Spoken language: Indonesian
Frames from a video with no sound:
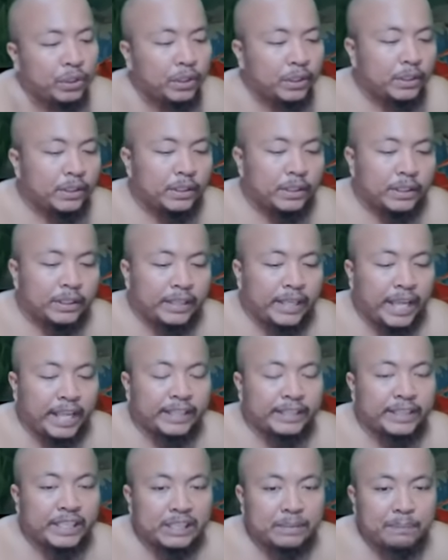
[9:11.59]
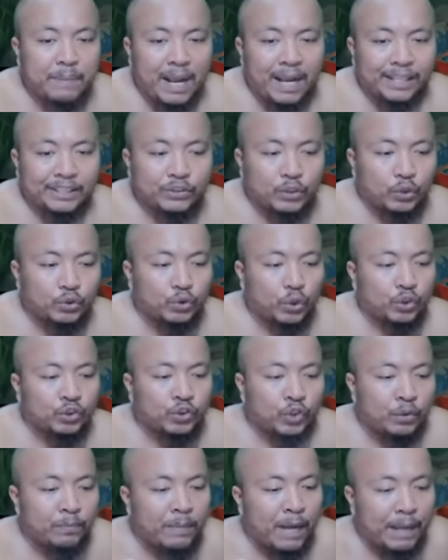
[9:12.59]
oh Ngentit banget Cok
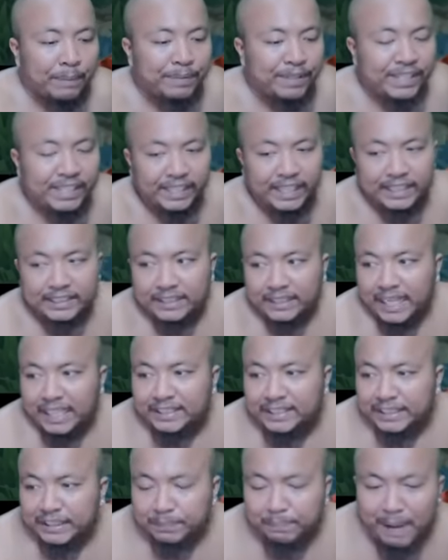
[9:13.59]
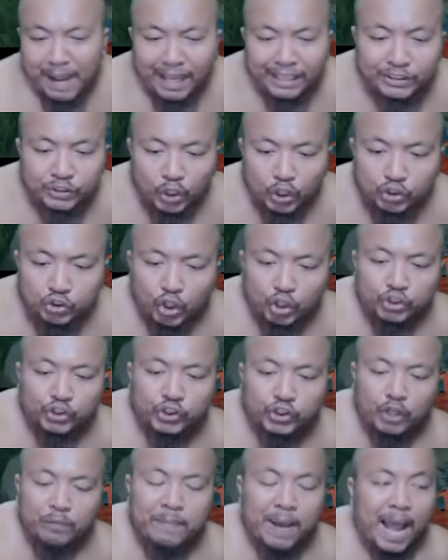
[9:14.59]
Johnson babi nih guys Rasis banget Cok
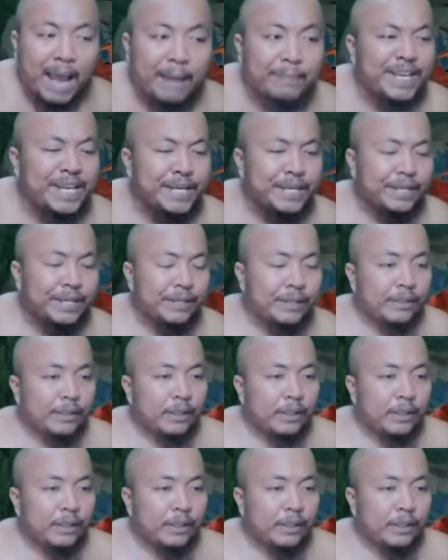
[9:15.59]
Johnson babi